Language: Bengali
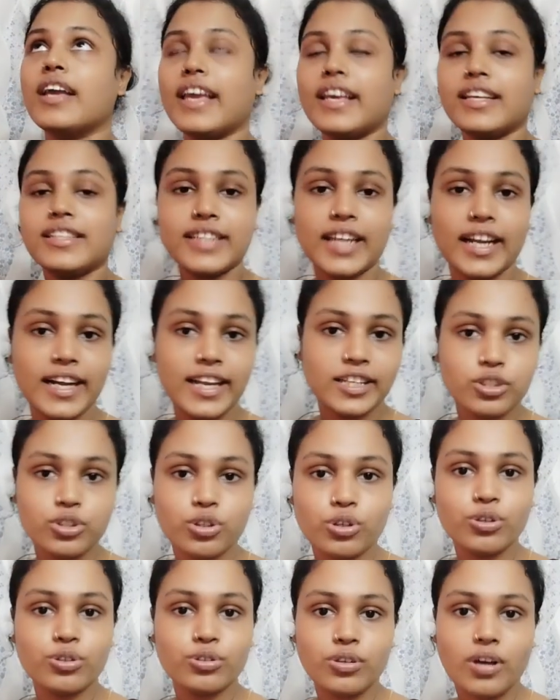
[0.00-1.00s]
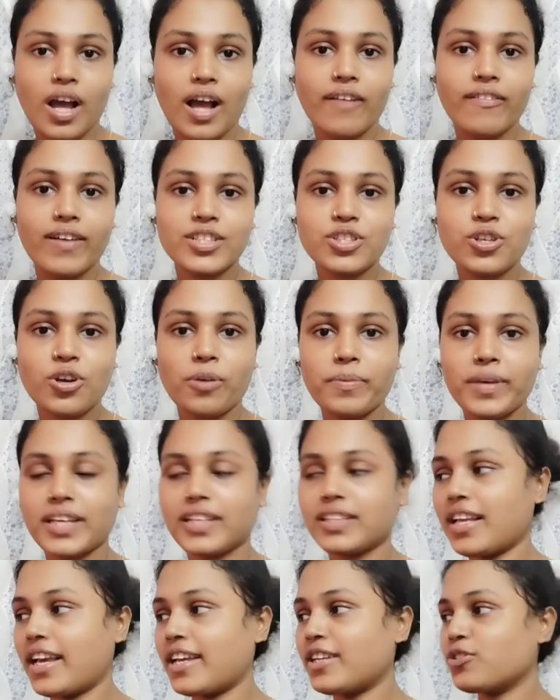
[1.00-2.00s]
এই শেডের জন্য তো আওয়াজ হবে
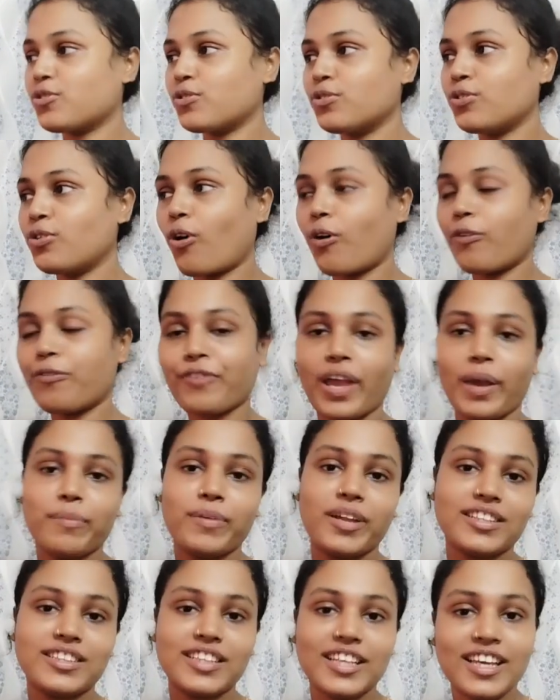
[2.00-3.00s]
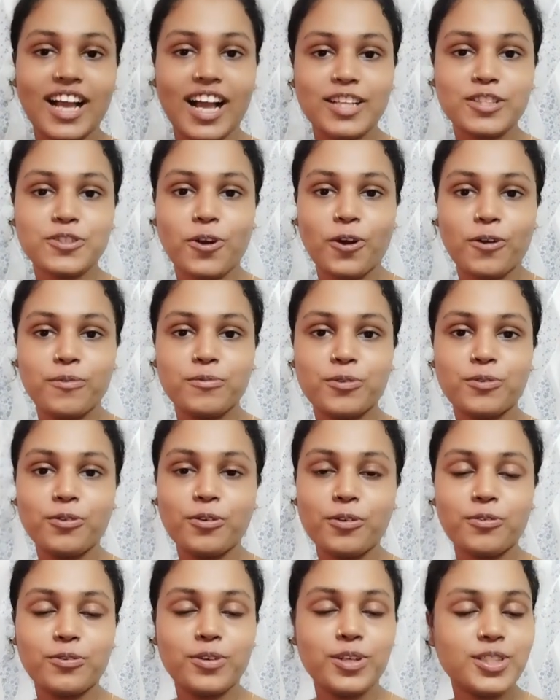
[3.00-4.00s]
তাই জন্য অফ ক্যামেরাতেই
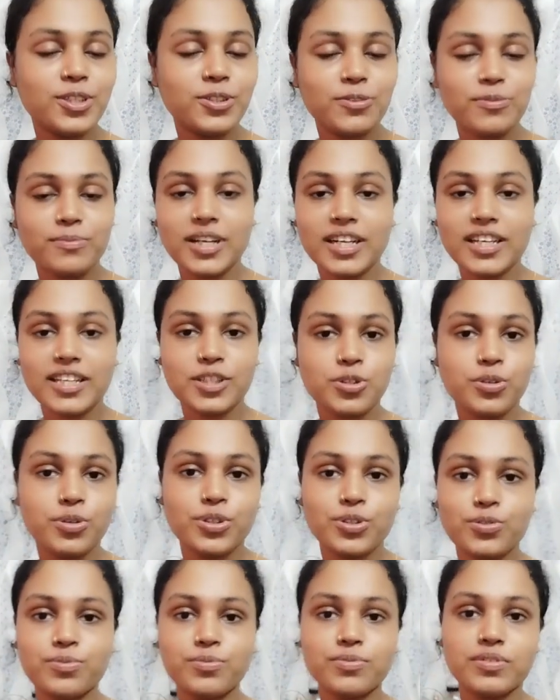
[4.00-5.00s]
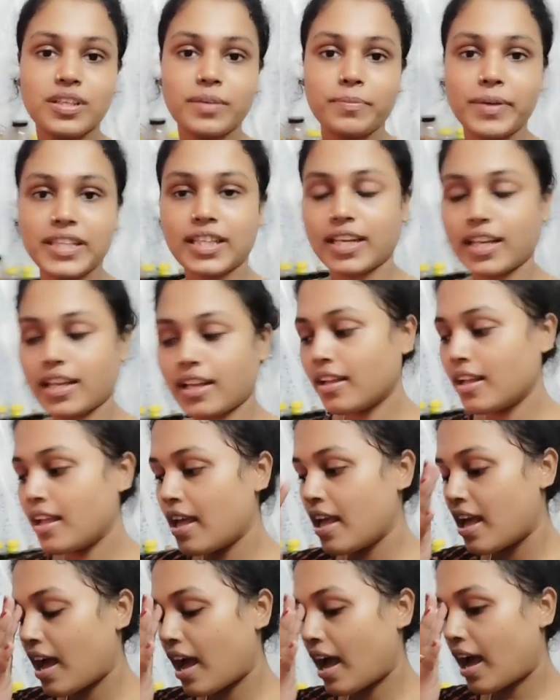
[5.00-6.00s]
কাজকর্মগুলো করেছি তোমরা কিছুই শুনতে পেতে না
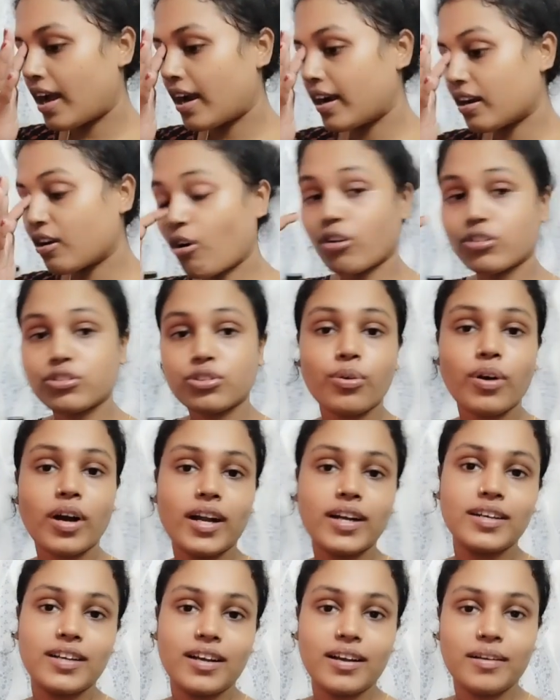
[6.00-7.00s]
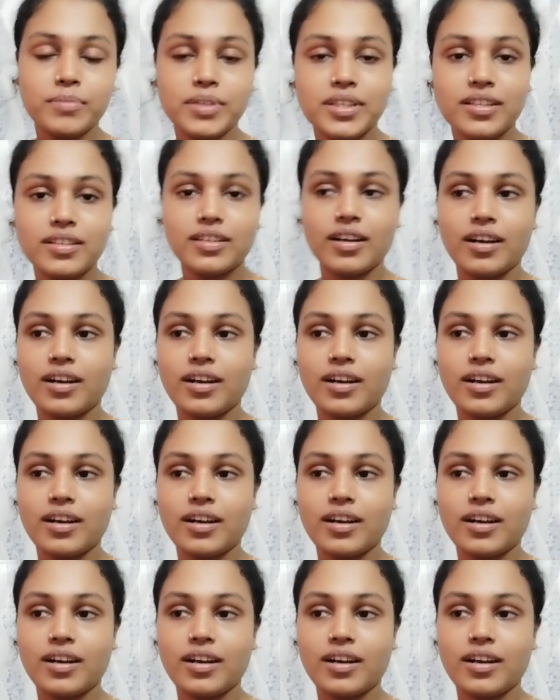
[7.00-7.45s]
আর কত আর আমি